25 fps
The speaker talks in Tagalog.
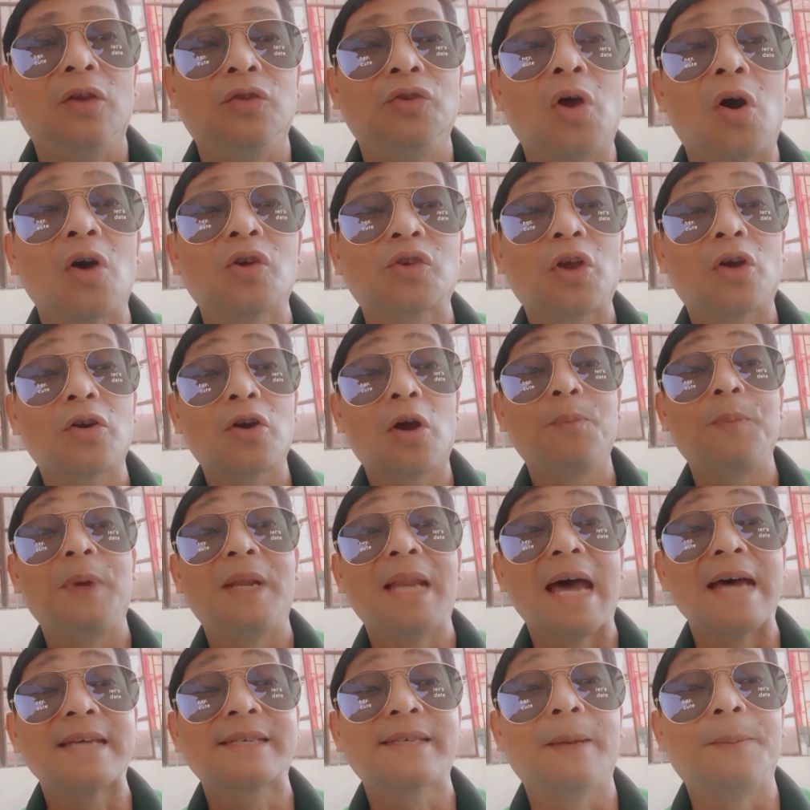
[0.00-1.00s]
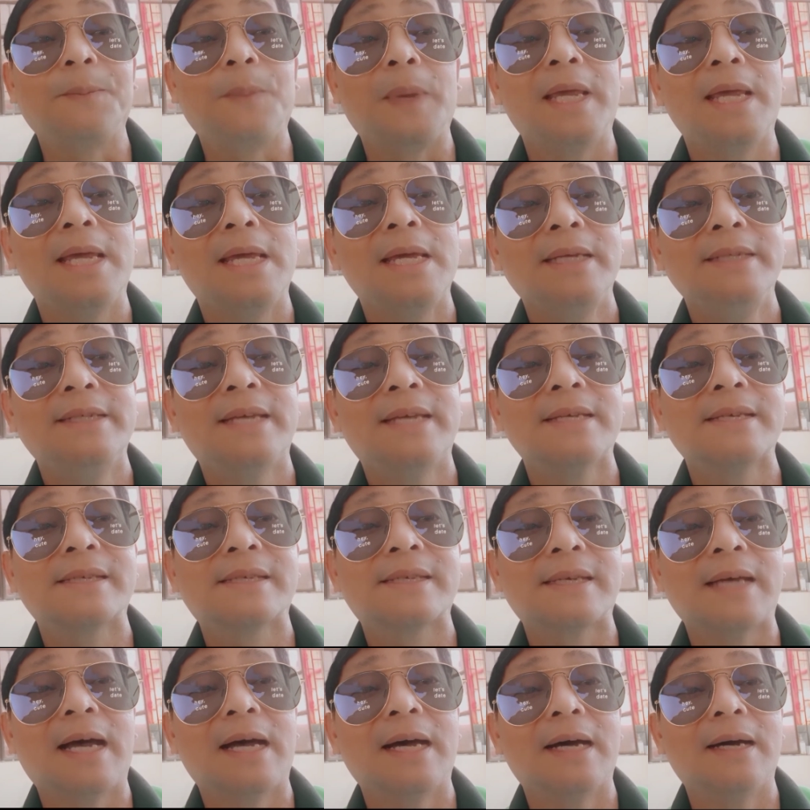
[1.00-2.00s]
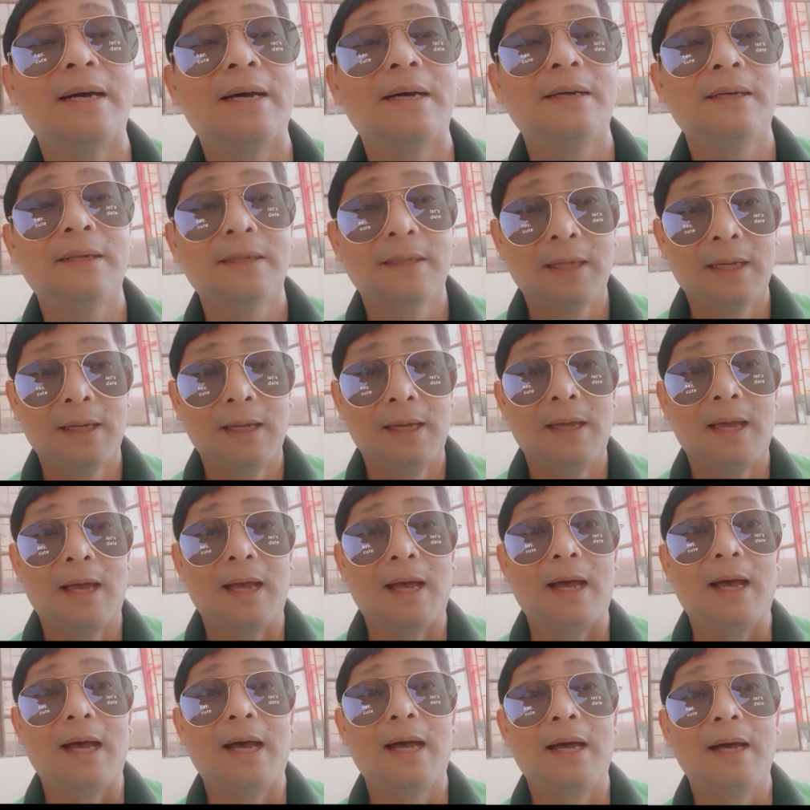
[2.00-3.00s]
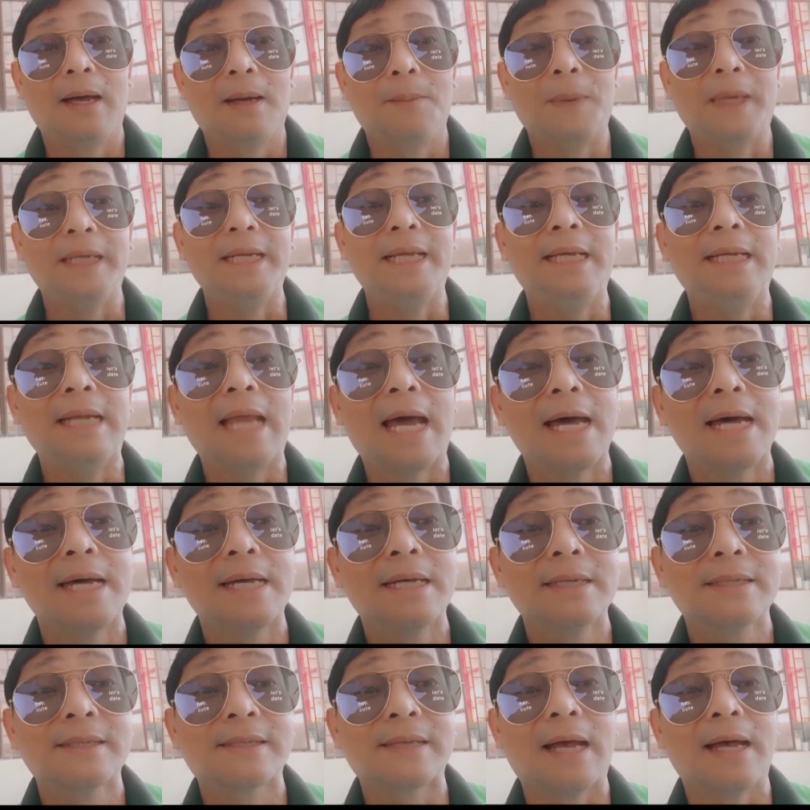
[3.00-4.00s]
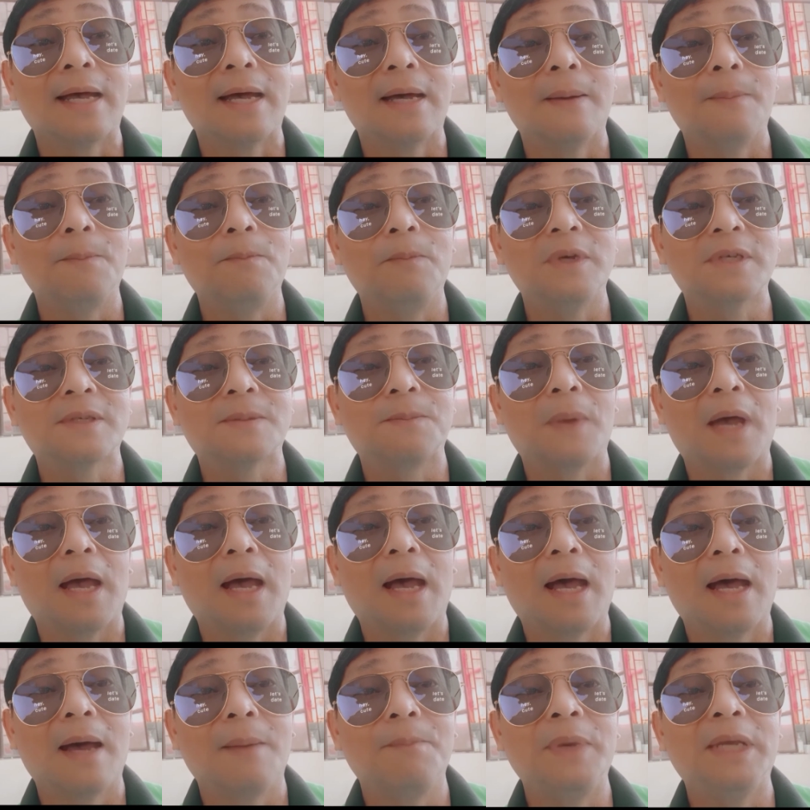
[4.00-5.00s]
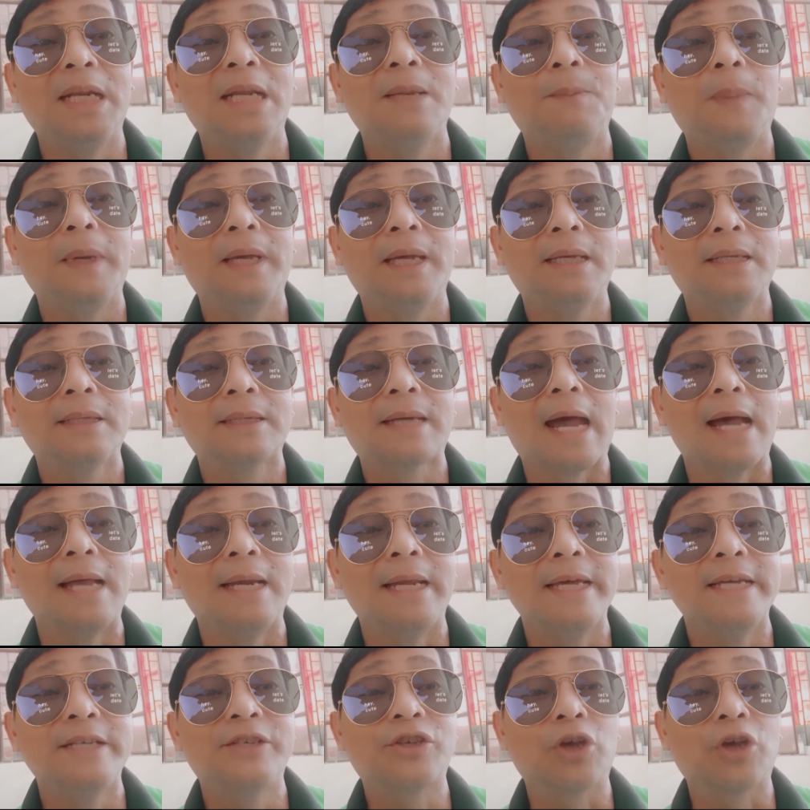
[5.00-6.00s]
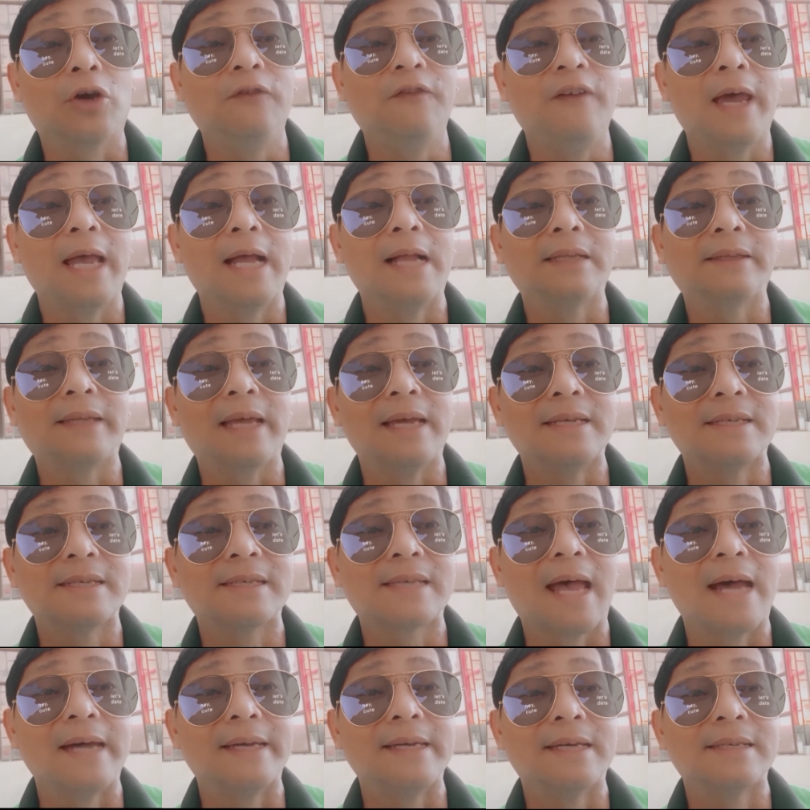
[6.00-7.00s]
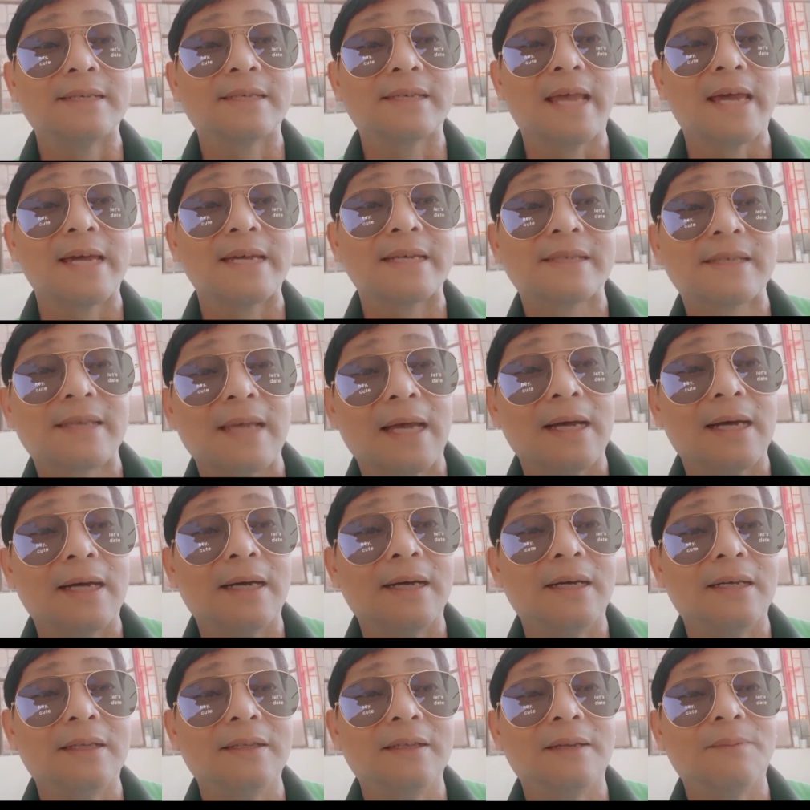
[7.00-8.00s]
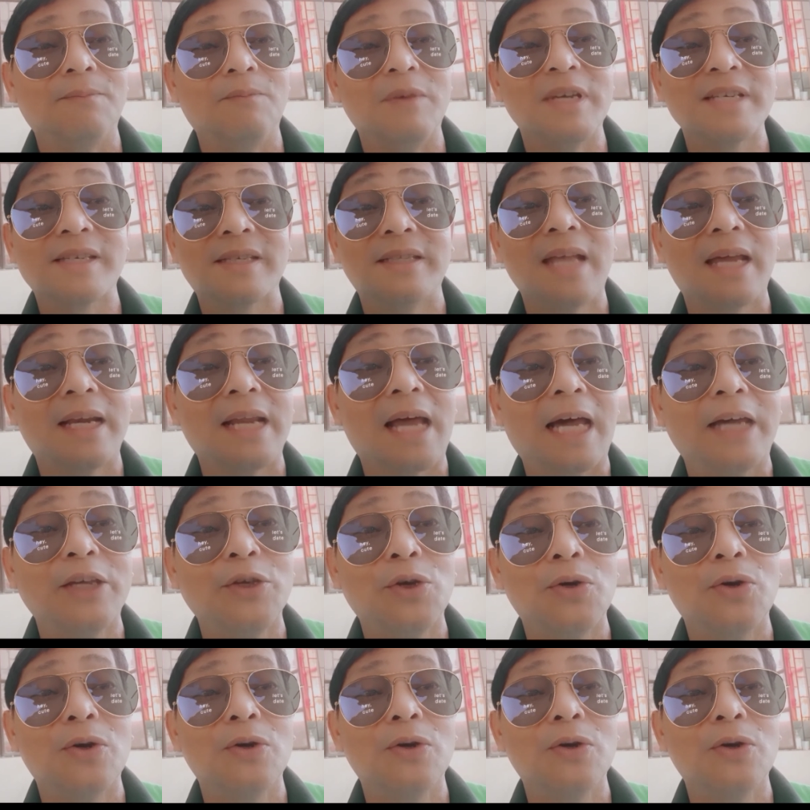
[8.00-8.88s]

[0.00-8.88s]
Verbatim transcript: Doctor of Philosophy dyan sa uh, Manila sa uh, Philippine College of Health and Sciences uh, miss na na kayo